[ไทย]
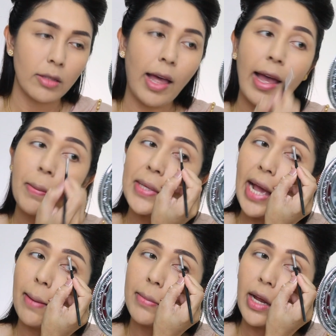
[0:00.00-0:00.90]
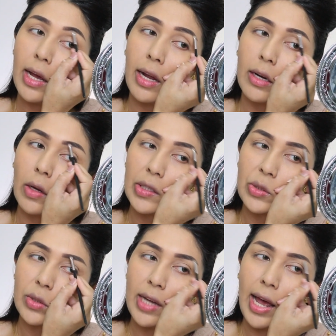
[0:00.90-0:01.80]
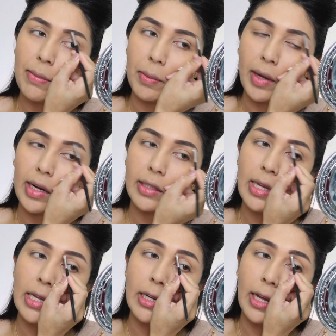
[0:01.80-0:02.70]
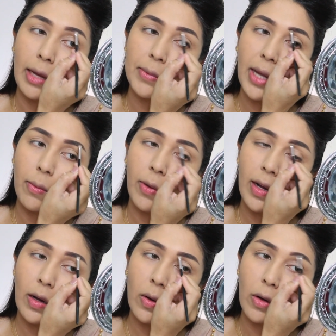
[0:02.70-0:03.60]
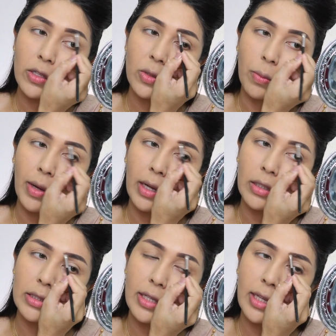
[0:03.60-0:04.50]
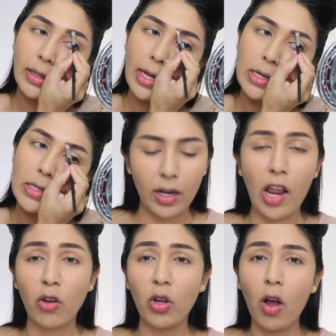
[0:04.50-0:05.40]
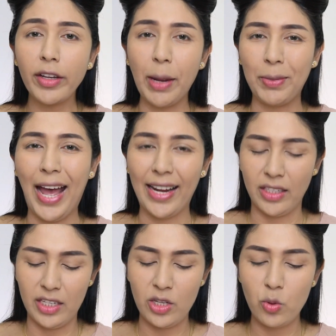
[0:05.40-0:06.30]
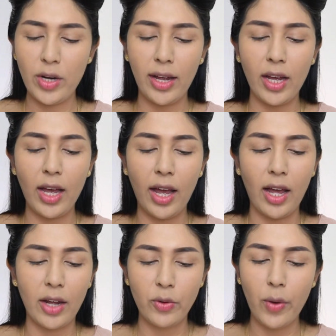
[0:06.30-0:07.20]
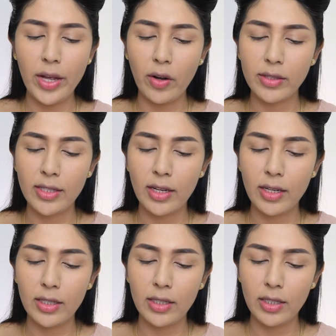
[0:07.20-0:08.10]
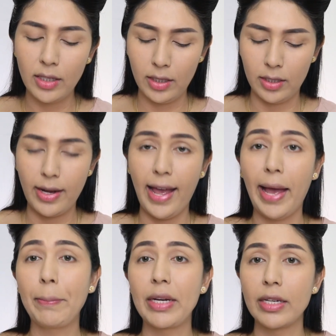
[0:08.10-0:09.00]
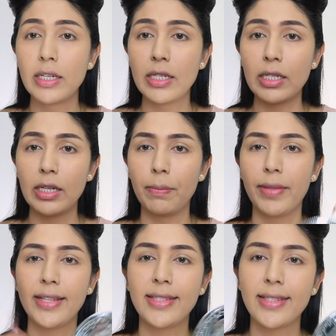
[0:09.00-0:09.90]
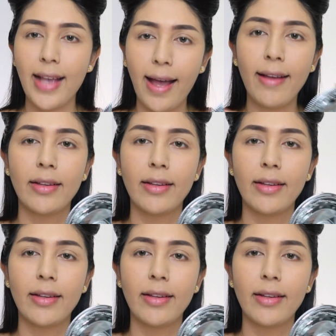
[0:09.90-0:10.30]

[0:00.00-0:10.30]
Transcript: ถ้าให้พี่อ้ำนะคะรอชุดไทยแบบกาลเกตนะคะพี่อ้ำว่าละครจบอะถึงจะได้แต่งแล้วก็เก็บฐานคิ้วนะคะด้วยคอนซีลเลอร์หน้าเหมือนเดิมนะจ๊ะ